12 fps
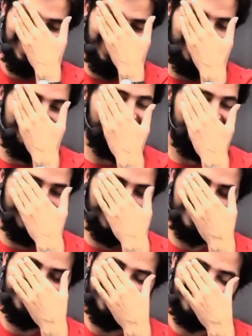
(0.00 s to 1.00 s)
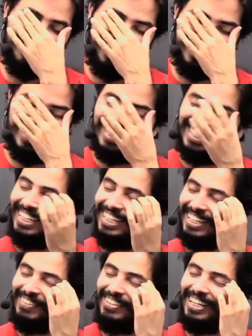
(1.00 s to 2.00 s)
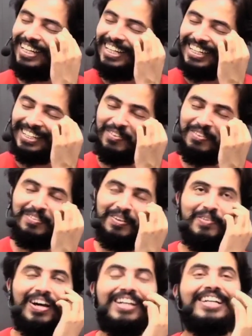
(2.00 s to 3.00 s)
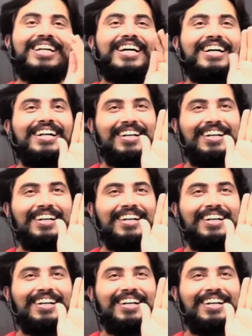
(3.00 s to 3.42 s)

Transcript: हाँ ठीक है कोई बात नहीं कभी कभी भगवान ना